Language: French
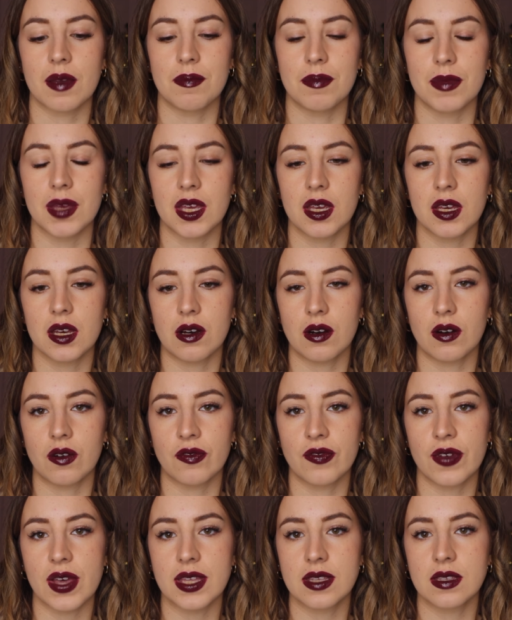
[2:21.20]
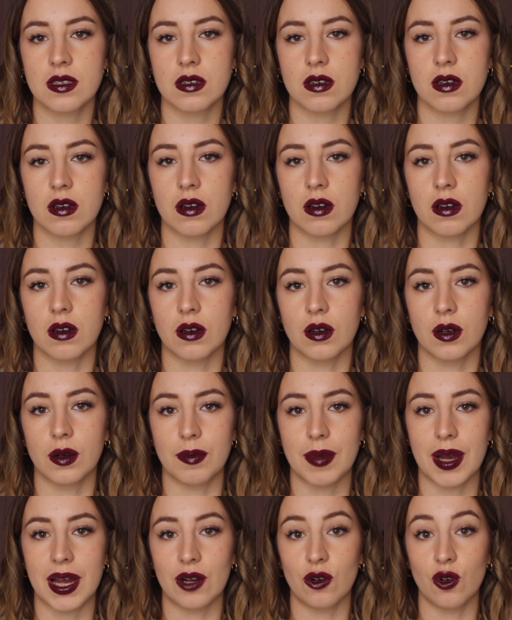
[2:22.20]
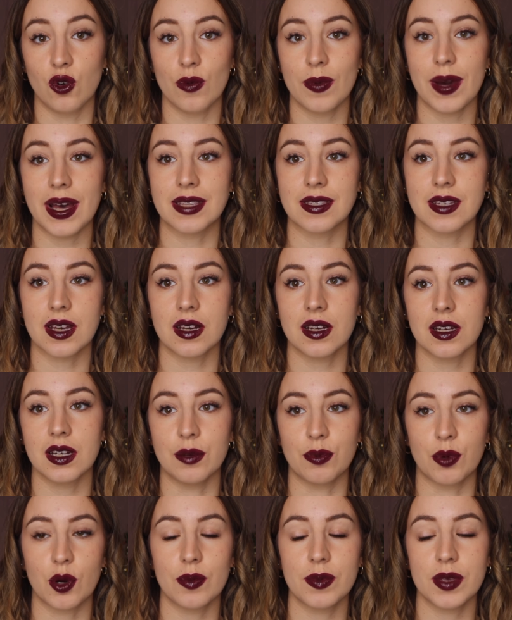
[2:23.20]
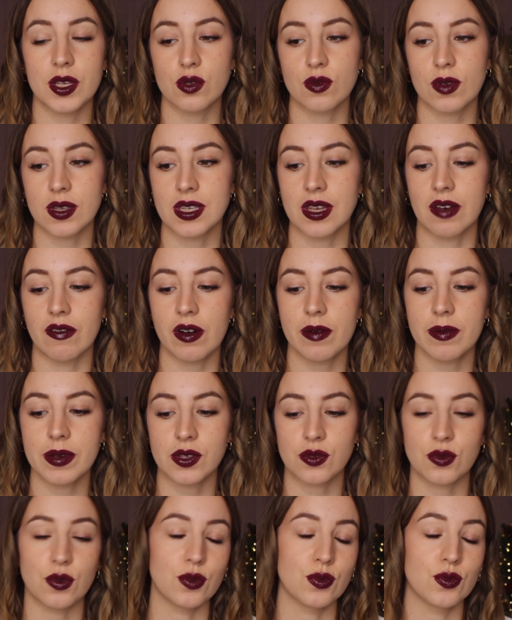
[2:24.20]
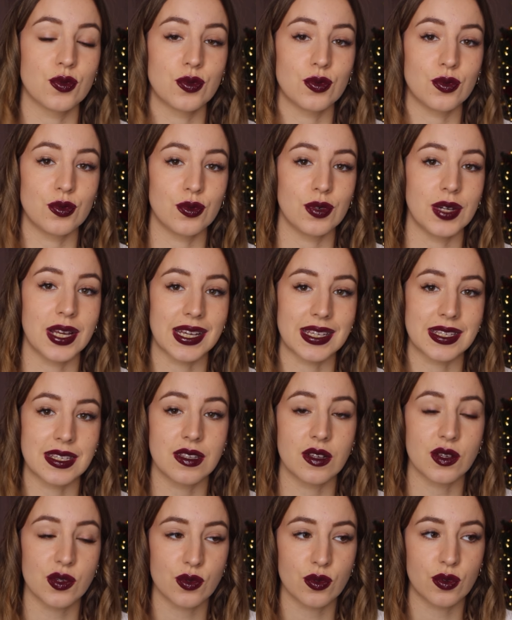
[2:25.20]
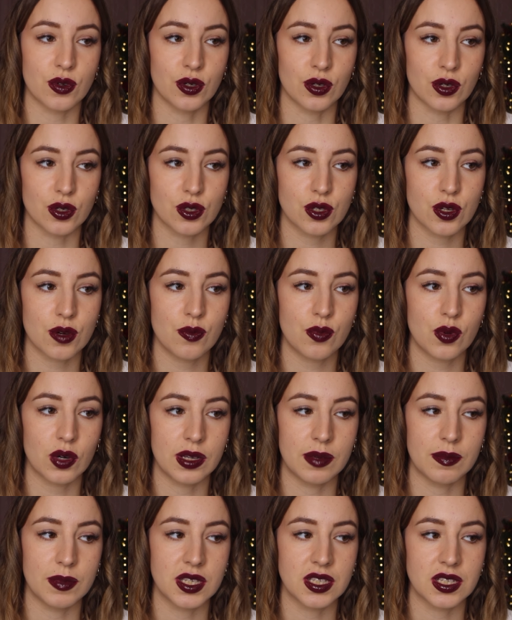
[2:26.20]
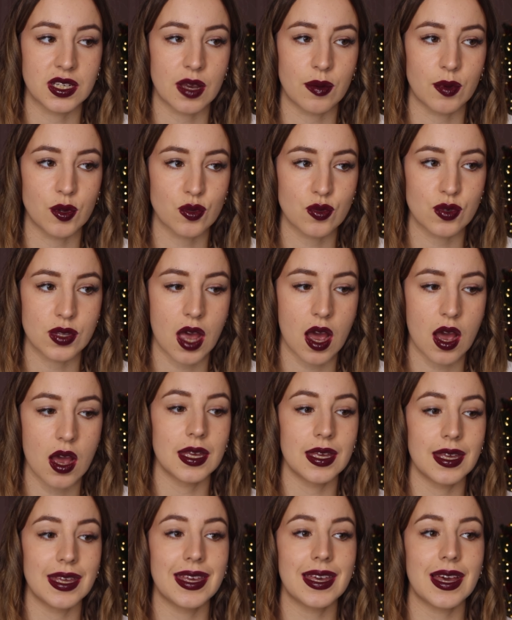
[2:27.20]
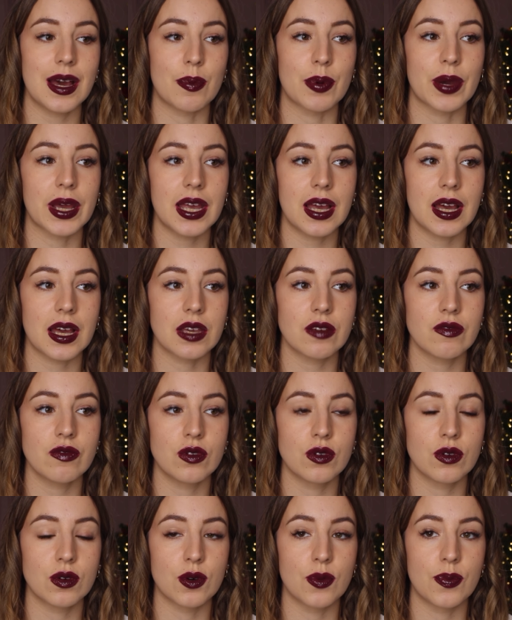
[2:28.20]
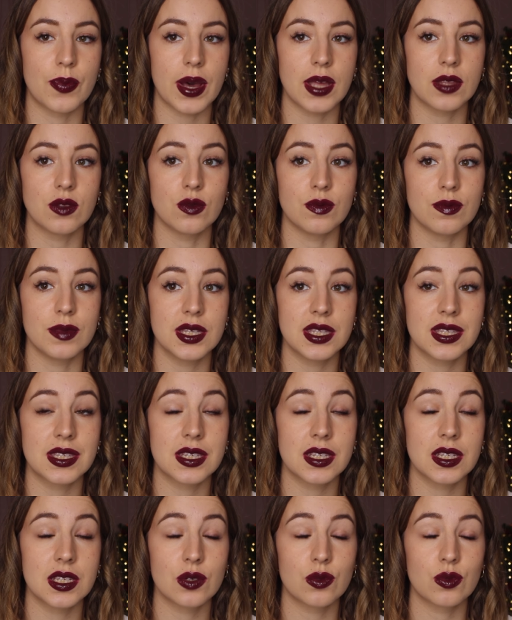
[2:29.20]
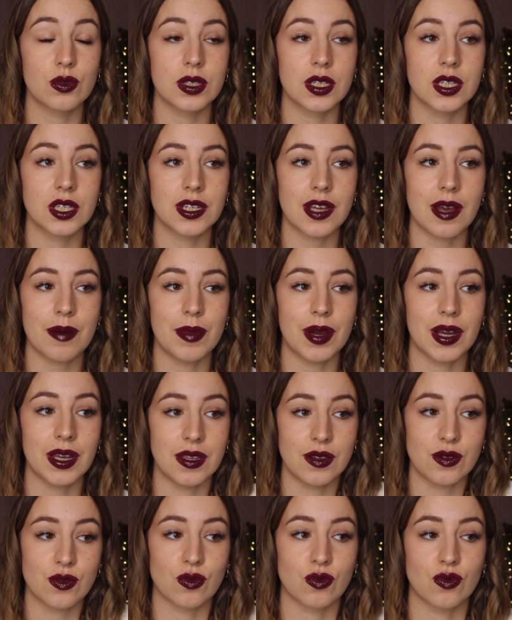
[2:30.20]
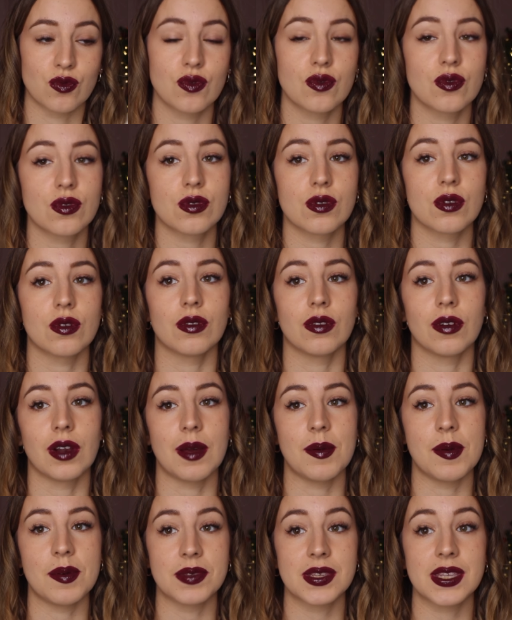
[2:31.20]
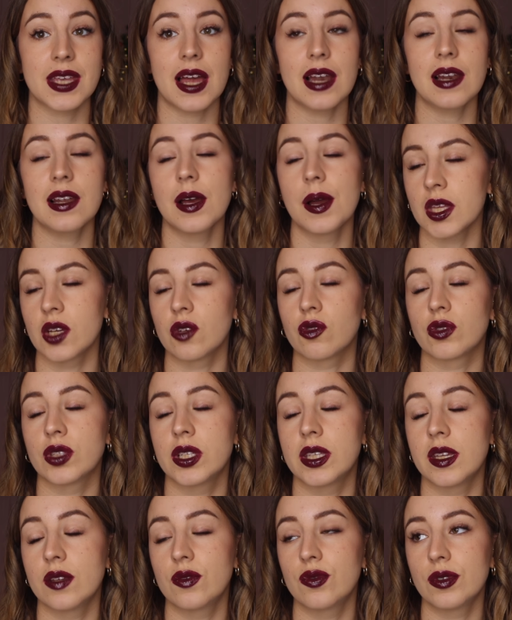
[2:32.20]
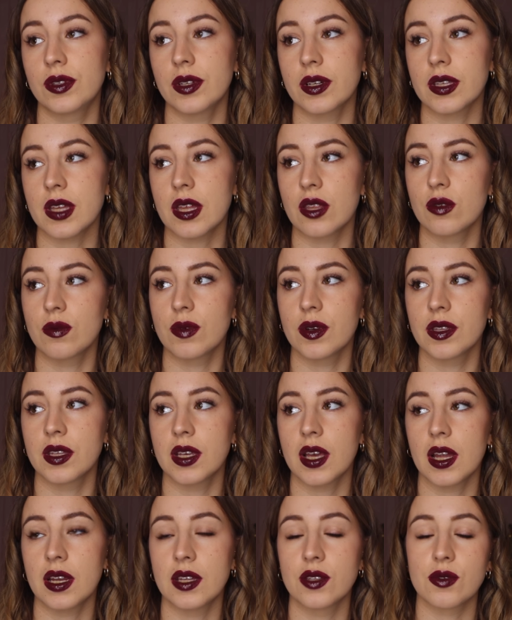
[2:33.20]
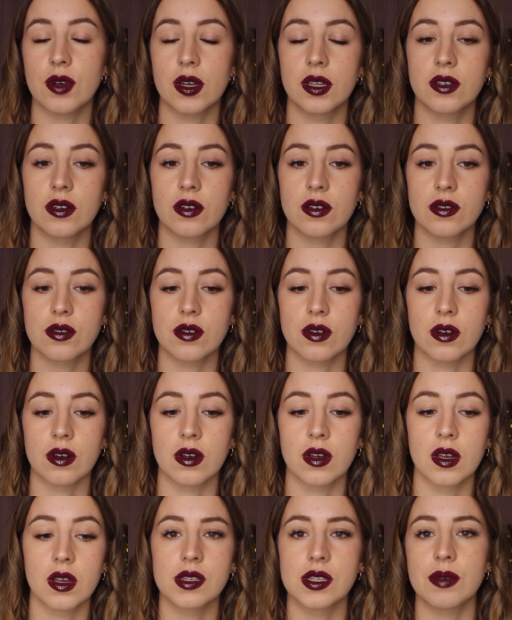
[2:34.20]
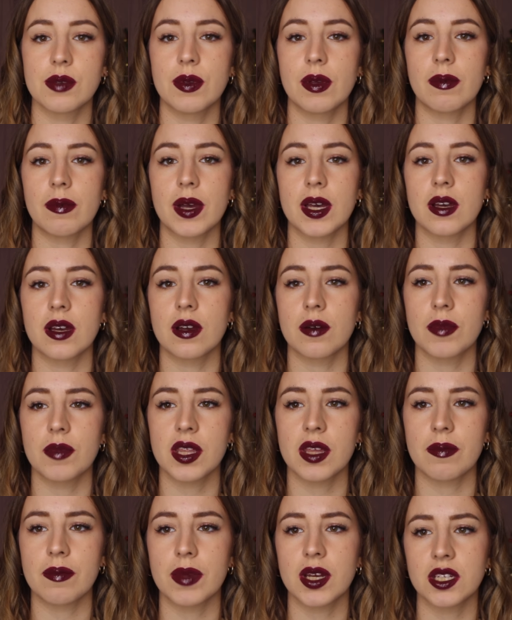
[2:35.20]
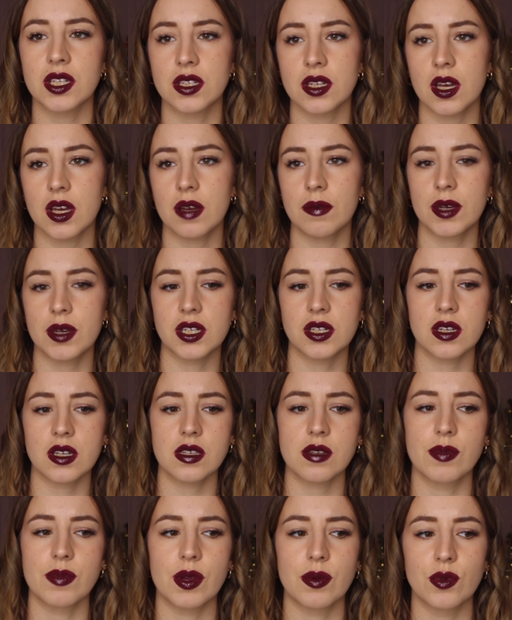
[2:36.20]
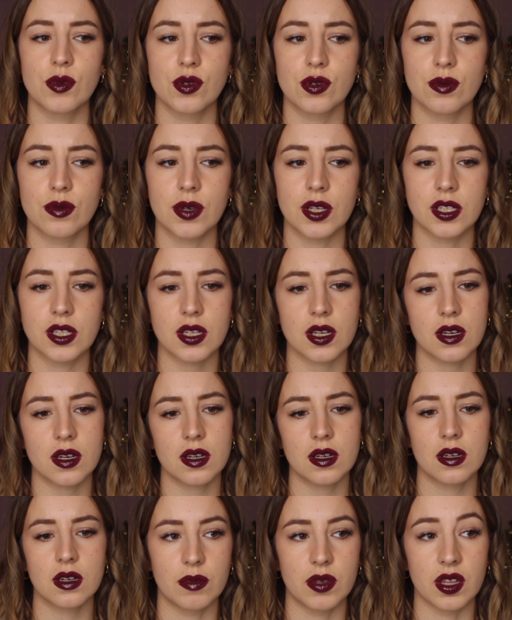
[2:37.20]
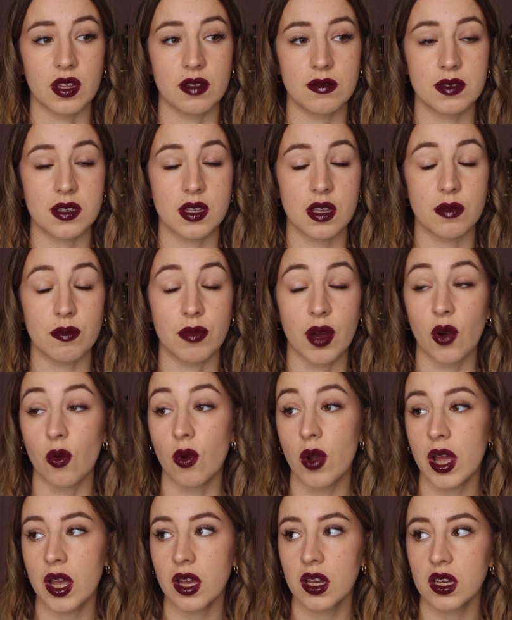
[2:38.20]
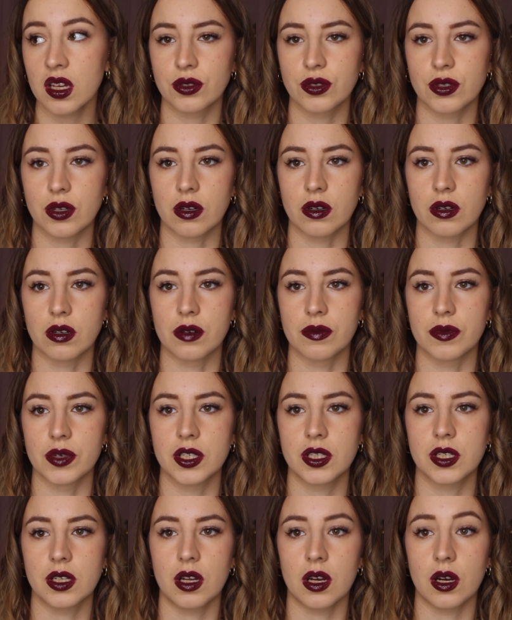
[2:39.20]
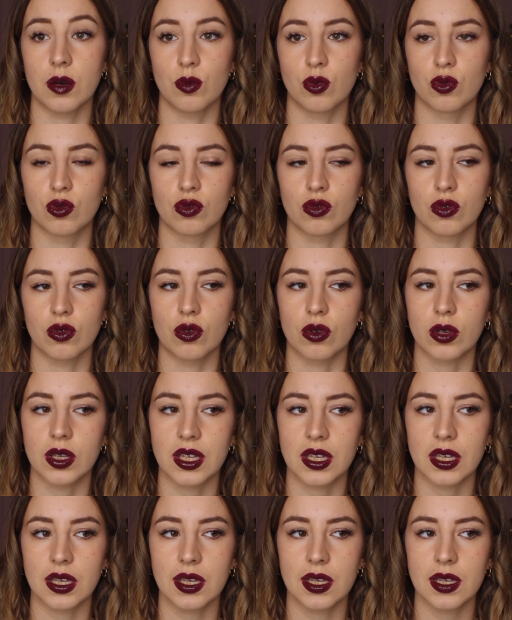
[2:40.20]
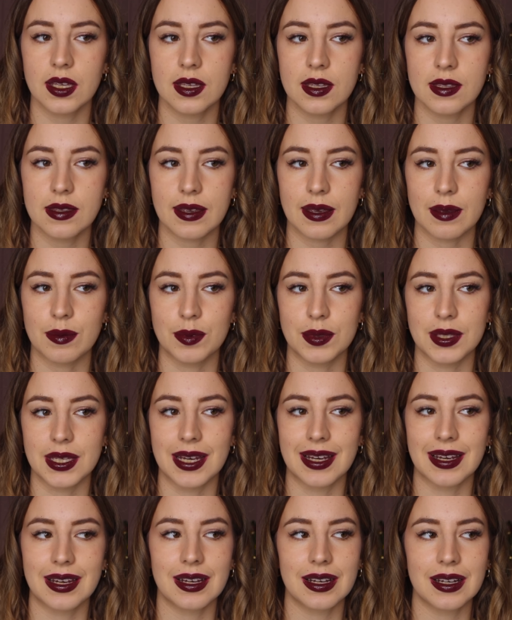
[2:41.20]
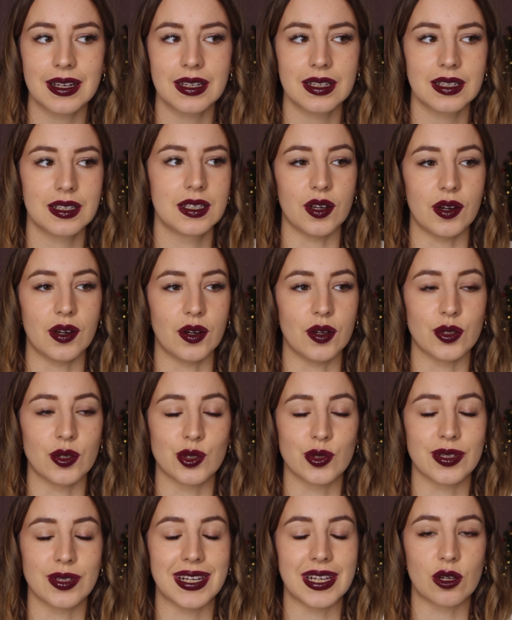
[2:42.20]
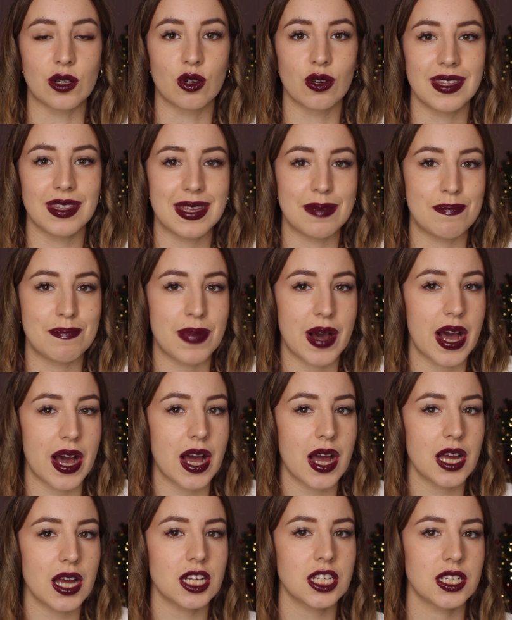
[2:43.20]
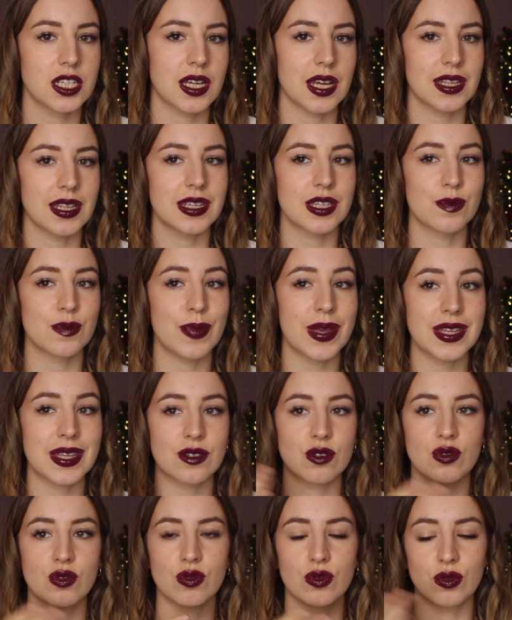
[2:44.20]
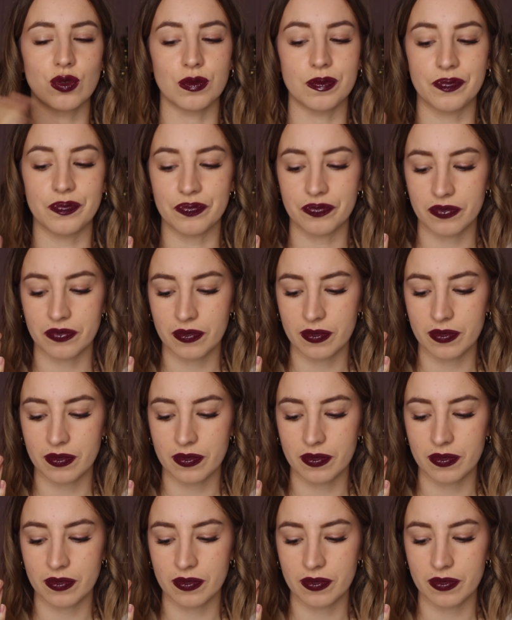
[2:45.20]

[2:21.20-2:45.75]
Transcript: Mais en fait, euh, bah, le matin, les premiers soins, ça va parce que tous les résidents sont dans leur chambre pour les médicaments, tout ça. Et après arrive le repas de midi où déjà, bah, ils sont tous euh, dans la même salle. Donc j'étais tout le temps en train de demander à l'étoignante c'est bien madame machin, machin, c'est bien monsieur machin. Puis bah ouais. Genre, moi j'étais là, bon, ok, très bien. je ne les connais pas, j'ai un espèce de